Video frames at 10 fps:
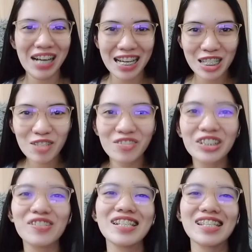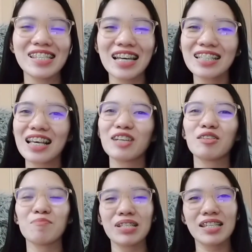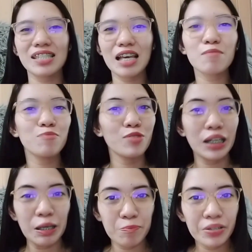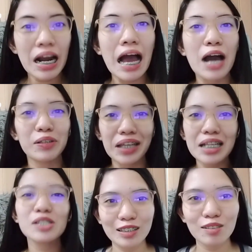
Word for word: Kaji, Virtual Assistant, Executive Assistant, Bookkeeper, Accountant.